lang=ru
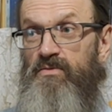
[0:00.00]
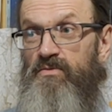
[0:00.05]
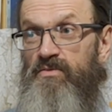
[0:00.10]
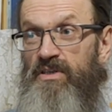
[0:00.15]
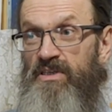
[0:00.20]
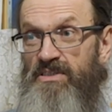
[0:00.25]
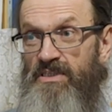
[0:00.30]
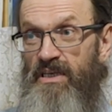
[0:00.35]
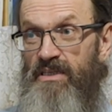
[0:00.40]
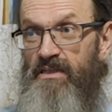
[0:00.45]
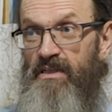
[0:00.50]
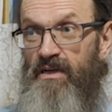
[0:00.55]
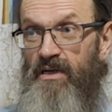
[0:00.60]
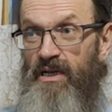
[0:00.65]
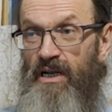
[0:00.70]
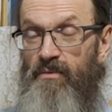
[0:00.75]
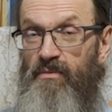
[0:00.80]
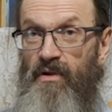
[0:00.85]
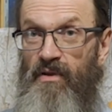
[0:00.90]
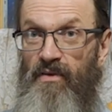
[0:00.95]
на статье
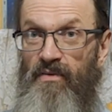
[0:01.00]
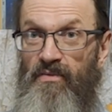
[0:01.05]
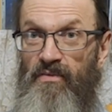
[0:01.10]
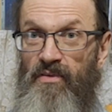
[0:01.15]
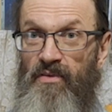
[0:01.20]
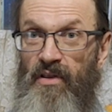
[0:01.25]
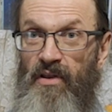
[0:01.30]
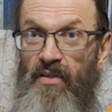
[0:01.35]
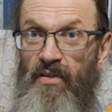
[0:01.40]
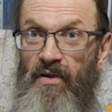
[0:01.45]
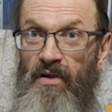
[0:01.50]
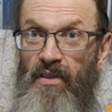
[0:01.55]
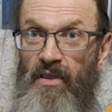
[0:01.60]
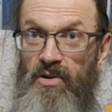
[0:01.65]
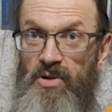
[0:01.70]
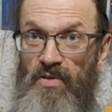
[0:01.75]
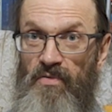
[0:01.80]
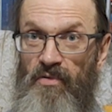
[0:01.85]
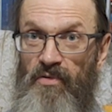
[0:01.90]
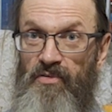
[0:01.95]
храма Стителя
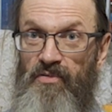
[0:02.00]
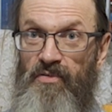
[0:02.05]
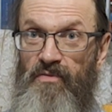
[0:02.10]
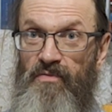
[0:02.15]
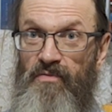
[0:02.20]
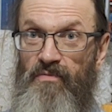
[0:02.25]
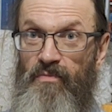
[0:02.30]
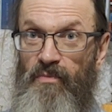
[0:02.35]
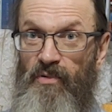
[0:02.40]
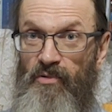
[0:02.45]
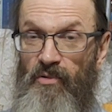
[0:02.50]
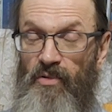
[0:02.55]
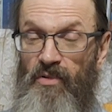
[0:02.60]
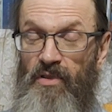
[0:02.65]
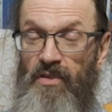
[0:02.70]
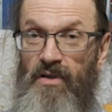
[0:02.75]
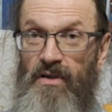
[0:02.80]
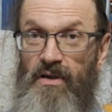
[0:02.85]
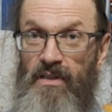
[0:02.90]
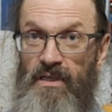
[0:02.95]
Николаевича Дворцов в
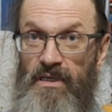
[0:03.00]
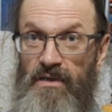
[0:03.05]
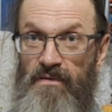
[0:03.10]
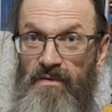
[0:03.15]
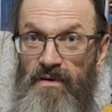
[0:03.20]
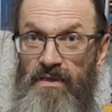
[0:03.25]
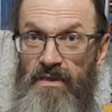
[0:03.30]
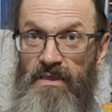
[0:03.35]
поселке Николаевка.